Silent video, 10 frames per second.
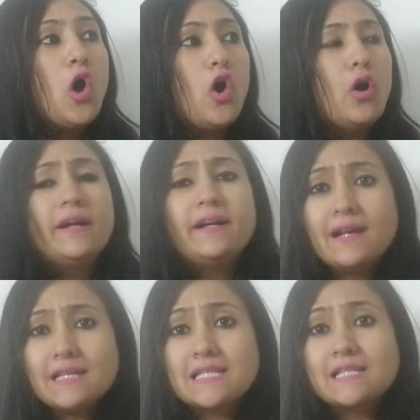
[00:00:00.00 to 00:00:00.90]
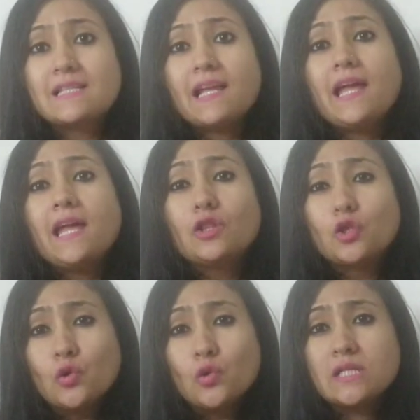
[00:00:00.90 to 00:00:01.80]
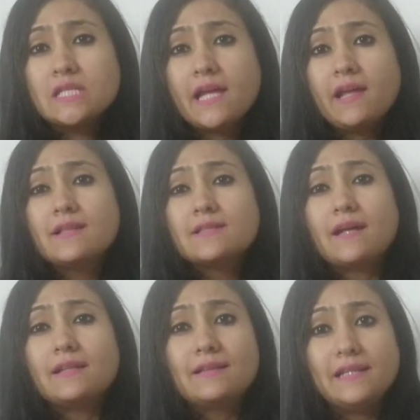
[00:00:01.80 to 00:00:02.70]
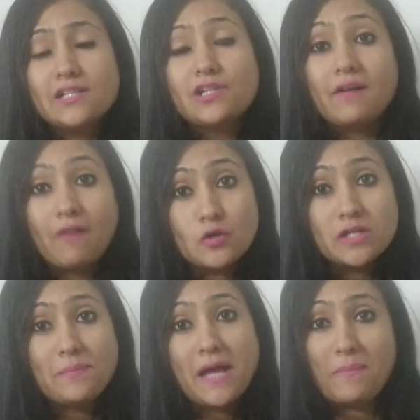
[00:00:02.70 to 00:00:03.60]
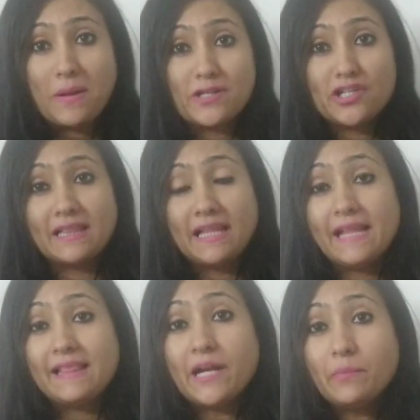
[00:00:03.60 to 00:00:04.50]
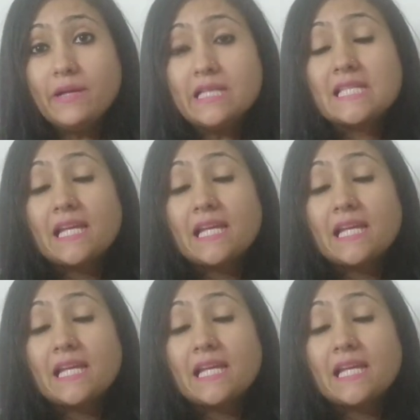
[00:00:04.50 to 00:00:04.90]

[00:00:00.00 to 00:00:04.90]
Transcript: और डस्ट से धूल से ज्यादा तेज हवाओं से भी हमें बचाता है दैट मीन्स